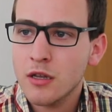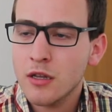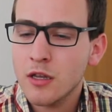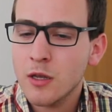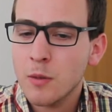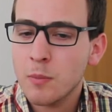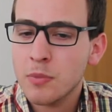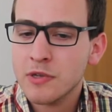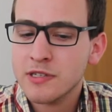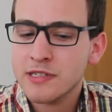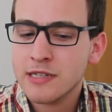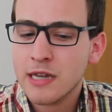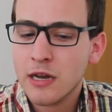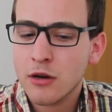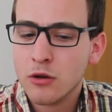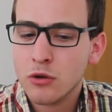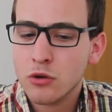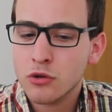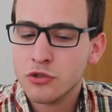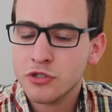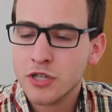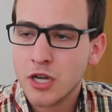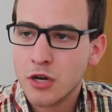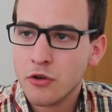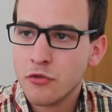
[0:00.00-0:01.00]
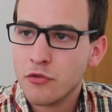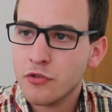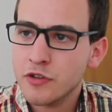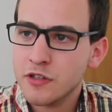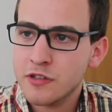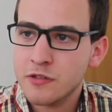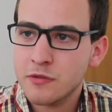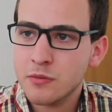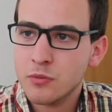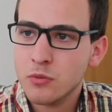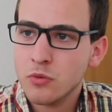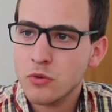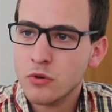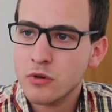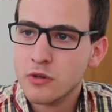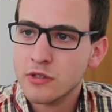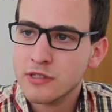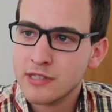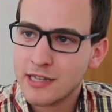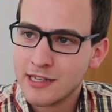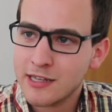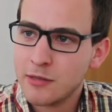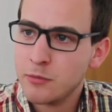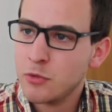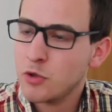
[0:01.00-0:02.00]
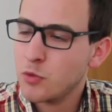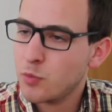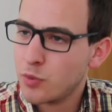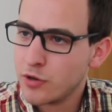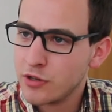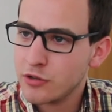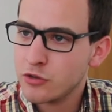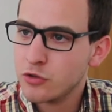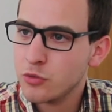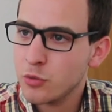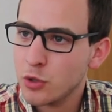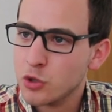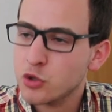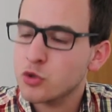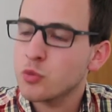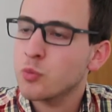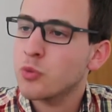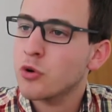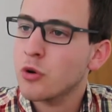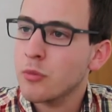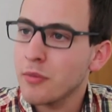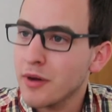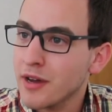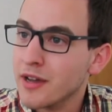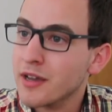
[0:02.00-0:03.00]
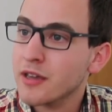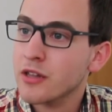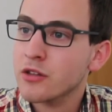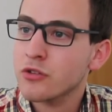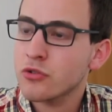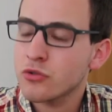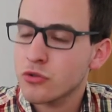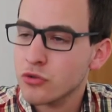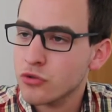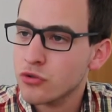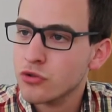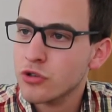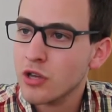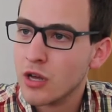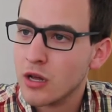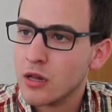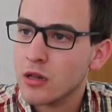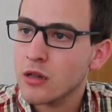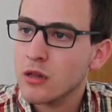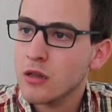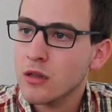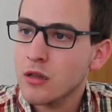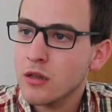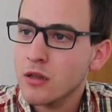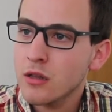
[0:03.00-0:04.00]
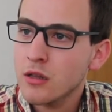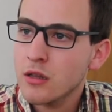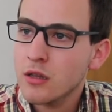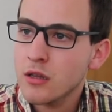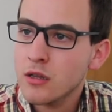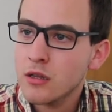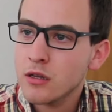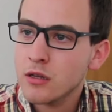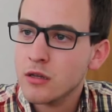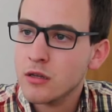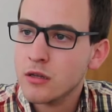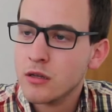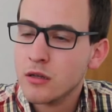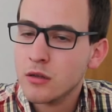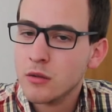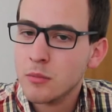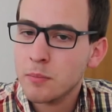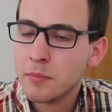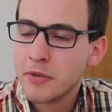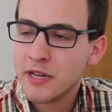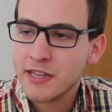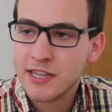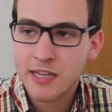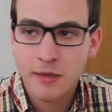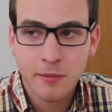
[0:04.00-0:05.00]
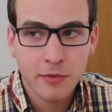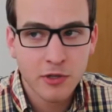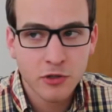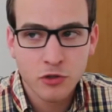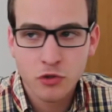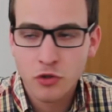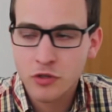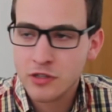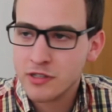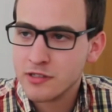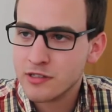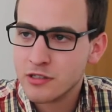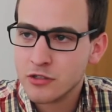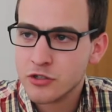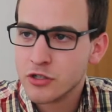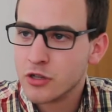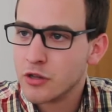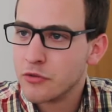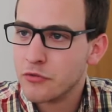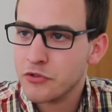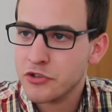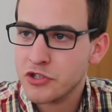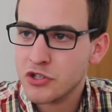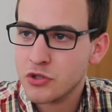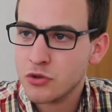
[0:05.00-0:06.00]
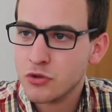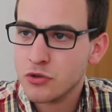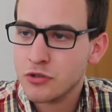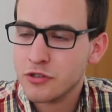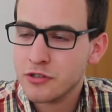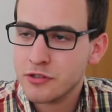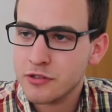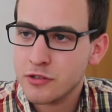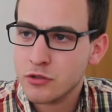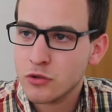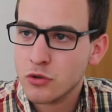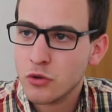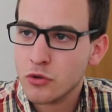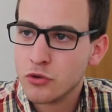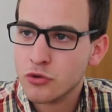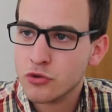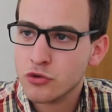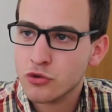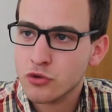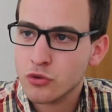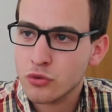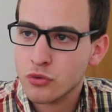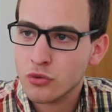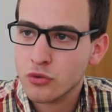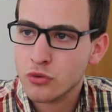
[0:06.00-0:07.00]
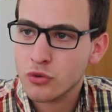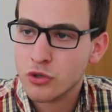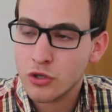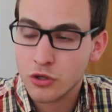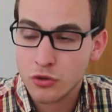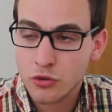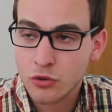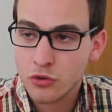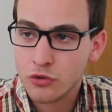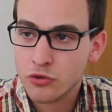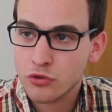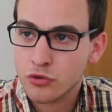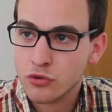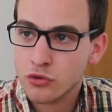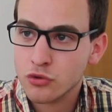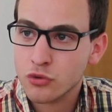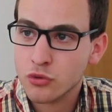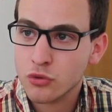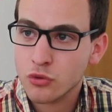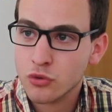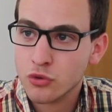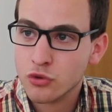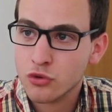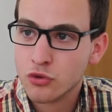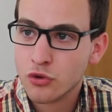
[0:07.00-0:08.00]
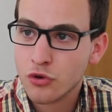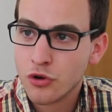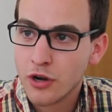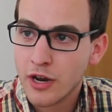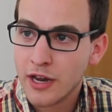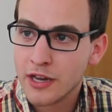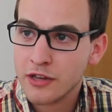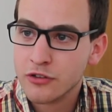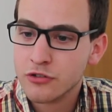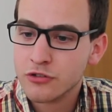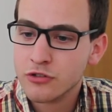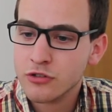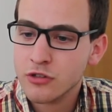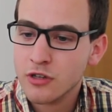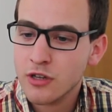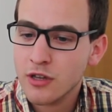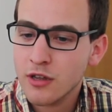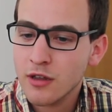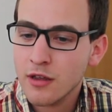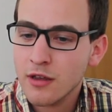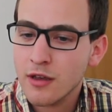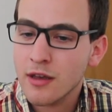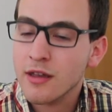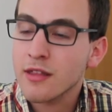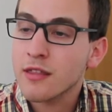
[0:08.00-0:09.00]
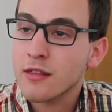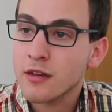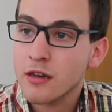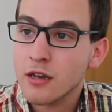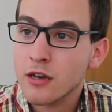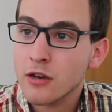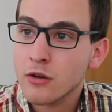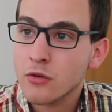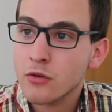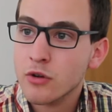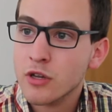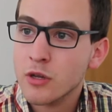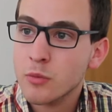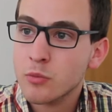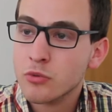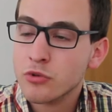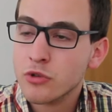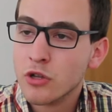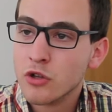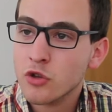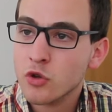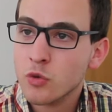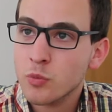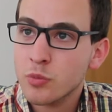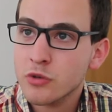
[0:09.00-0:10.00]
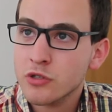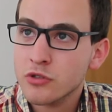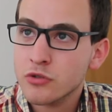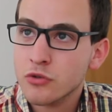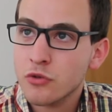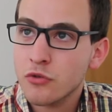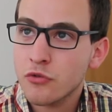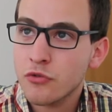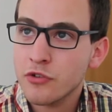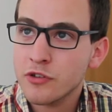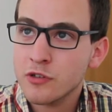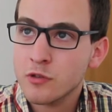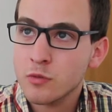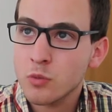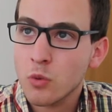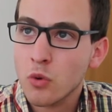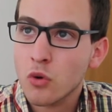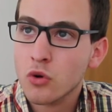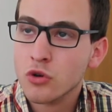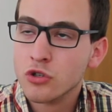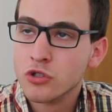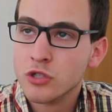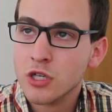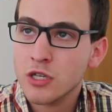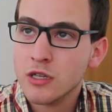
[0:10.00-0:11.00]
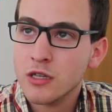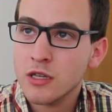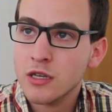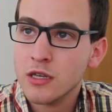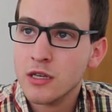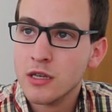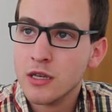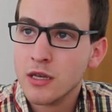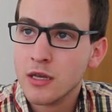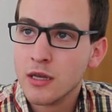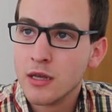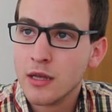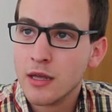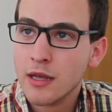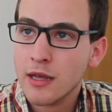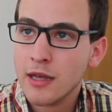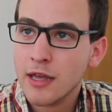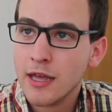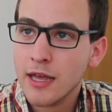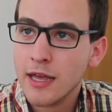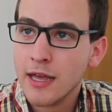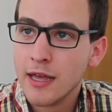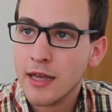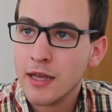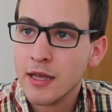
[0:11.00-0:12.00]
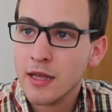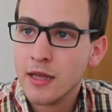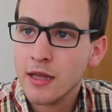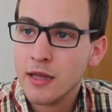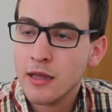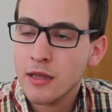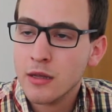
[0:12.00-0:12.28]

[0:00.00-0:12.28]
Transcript: e passaram a usar o Facebook exatamente para isso mesmo, para uma rede social. Uh, praticamente todas as televisões e todos, e todos os, os, jornais aderiram e, portanto, eu penso que o Facebook hoje em dia é